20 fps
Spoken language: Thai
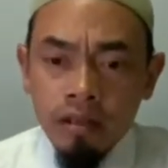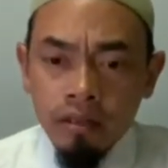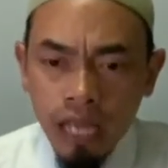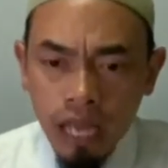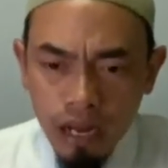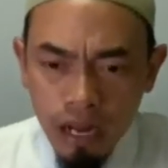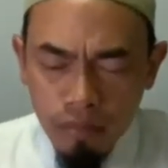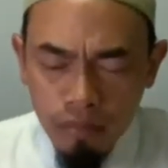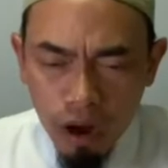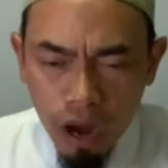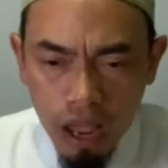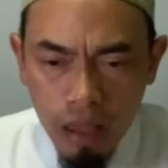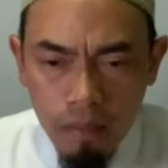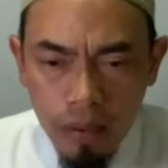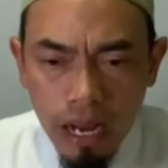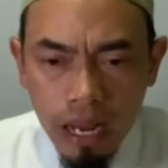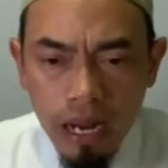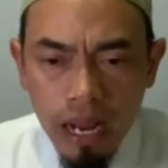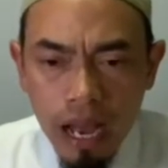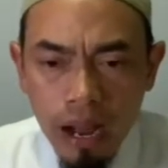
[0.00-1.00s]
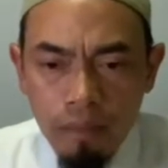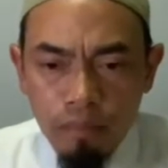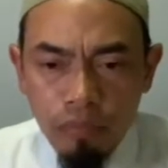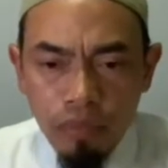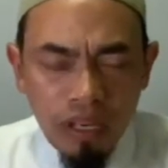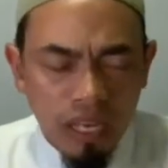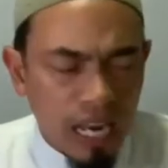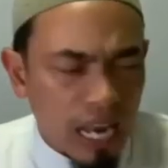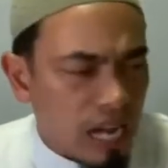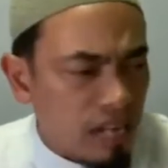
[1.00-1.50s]
ท่านอิบราฮิมบินอาดาม
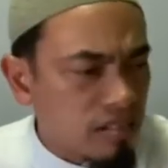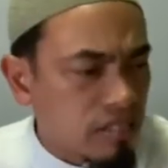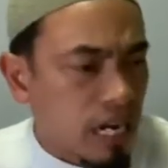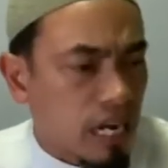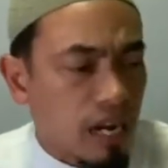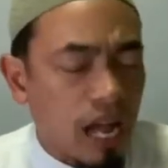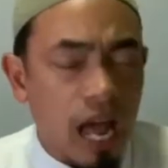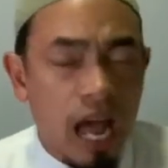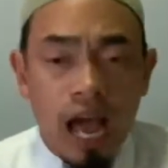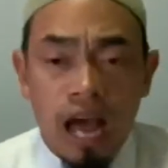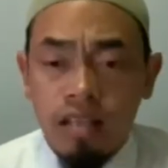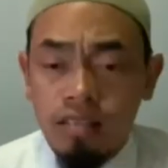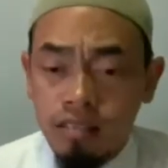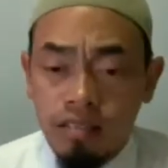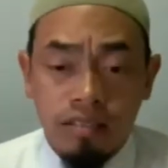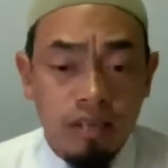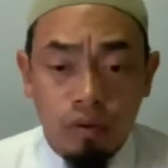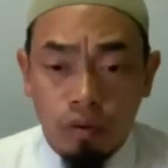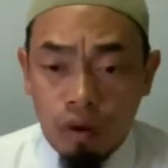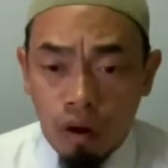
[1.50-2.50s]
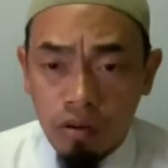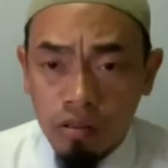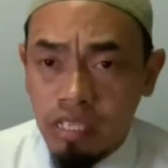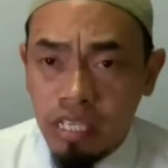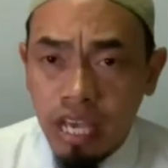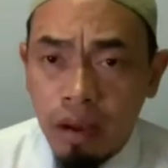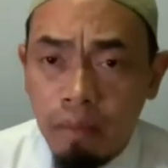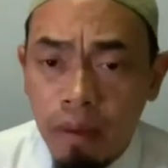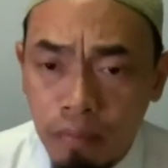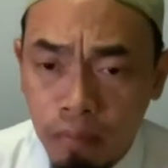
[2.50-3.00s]
หลังจากหาเจ้าของ
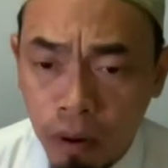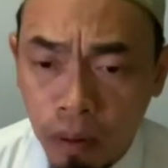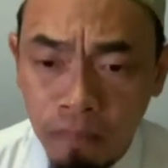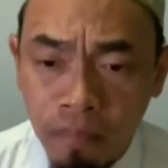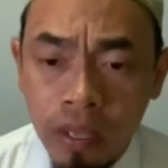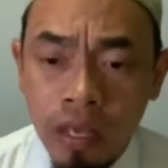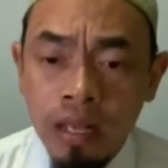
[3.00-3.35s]
เสียงไม่พบ